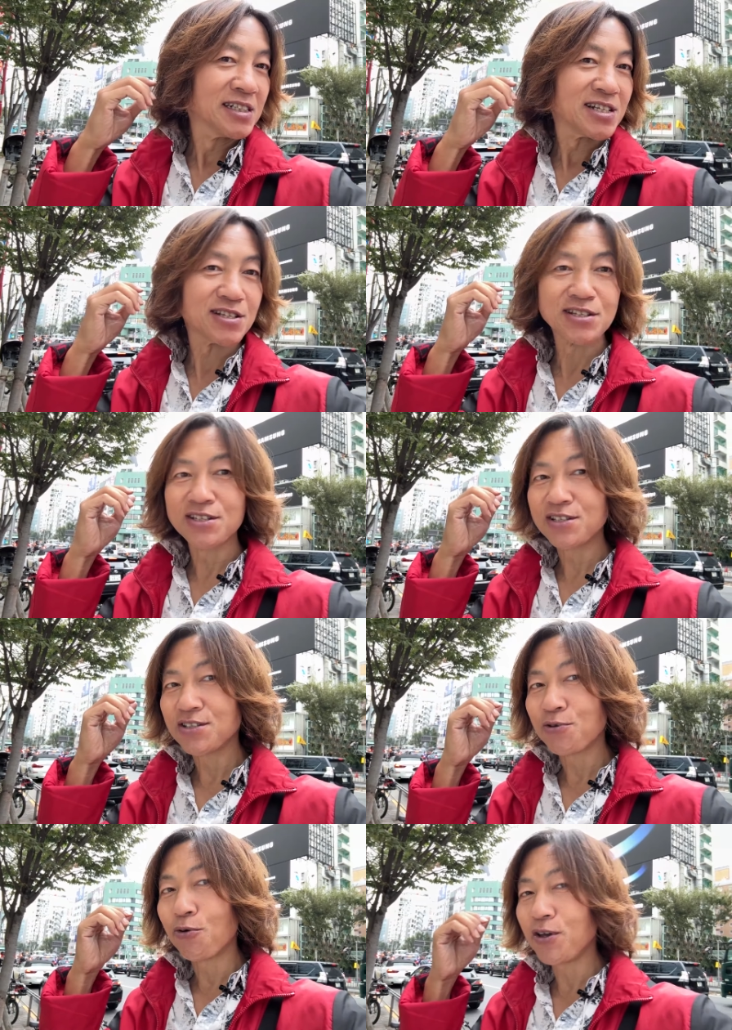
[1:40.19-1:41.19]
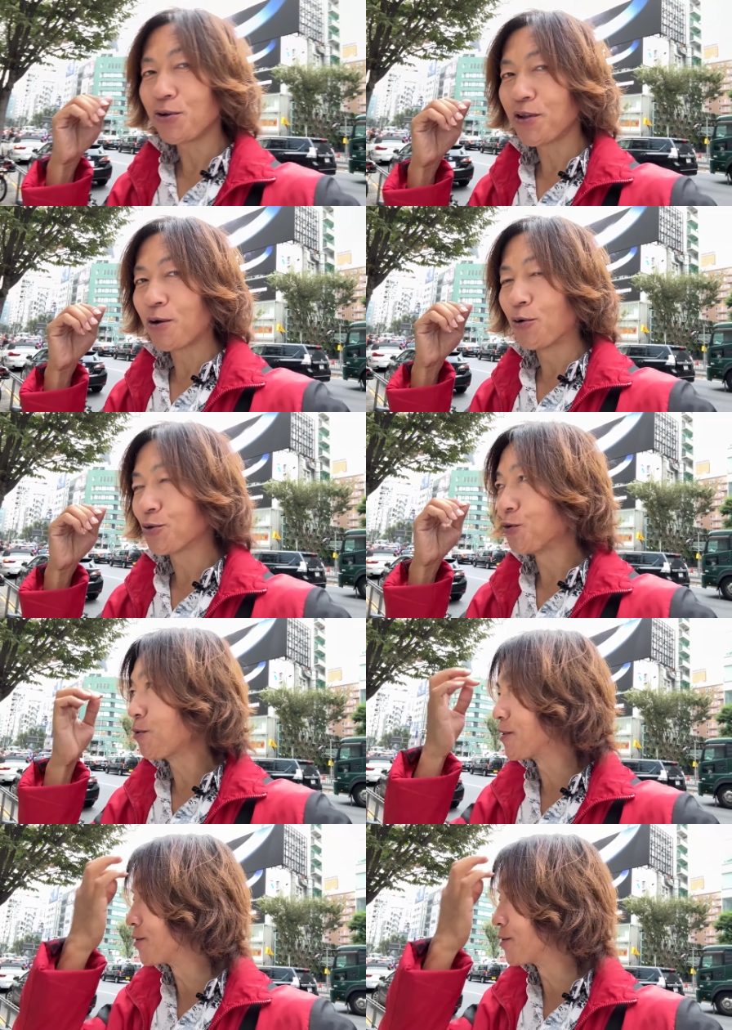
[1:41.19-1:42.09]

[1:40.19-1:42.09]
すごいよね、ほんと伸びて